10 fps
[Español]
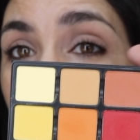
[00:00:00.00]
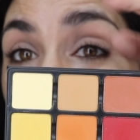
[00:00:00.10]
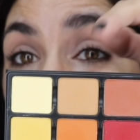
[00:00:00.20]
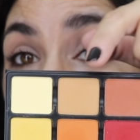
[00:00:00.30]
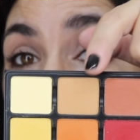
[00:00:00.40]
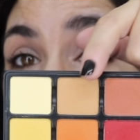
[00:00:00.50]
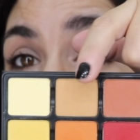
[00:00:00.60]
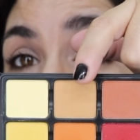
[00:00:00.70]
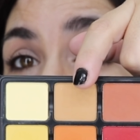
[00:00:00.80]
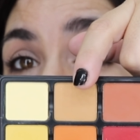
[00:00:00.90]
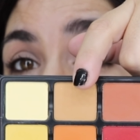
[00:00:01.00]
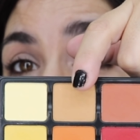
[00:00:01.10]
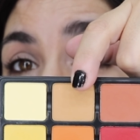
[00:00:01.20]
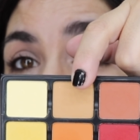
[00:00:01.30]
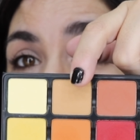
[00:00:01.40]
Voy a empezar
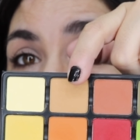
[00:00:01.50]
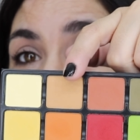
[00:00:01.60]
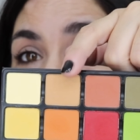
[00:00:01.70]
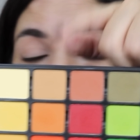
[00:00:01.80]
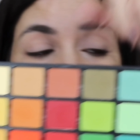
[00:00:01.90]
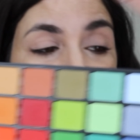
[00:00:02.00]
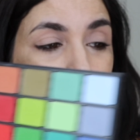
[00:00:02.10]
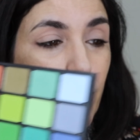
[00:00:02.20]
con este de aquí, ¿vale?